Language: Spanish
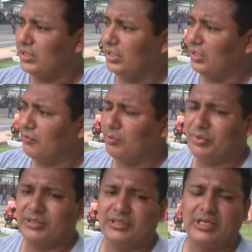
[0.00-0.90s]
y en la cual
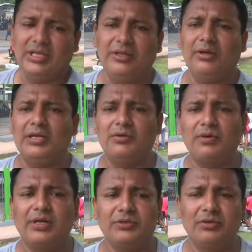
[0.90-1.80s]
pues está dando la
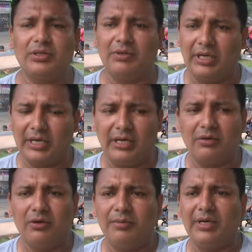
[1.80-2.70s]
inauguración de una gran
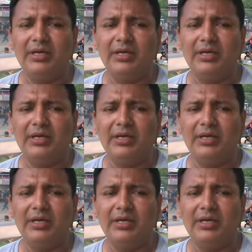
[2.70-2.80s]
obra,